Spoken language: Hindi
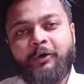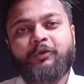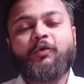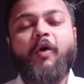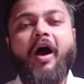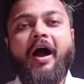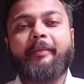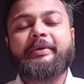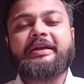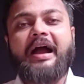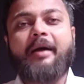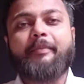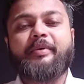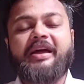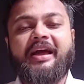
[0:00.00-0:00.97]
तो आप
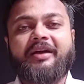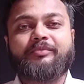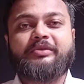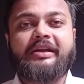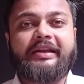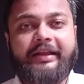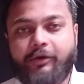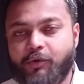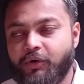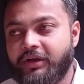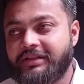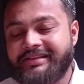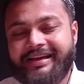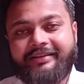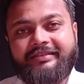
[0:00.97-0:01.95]
यहाँ पे हैप्टर
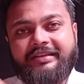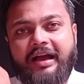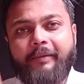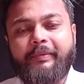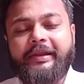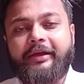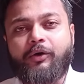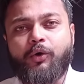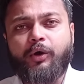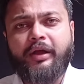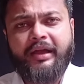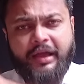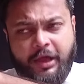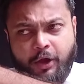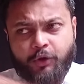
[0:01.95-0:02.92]
लिखोगे जैसे आप लिखोगे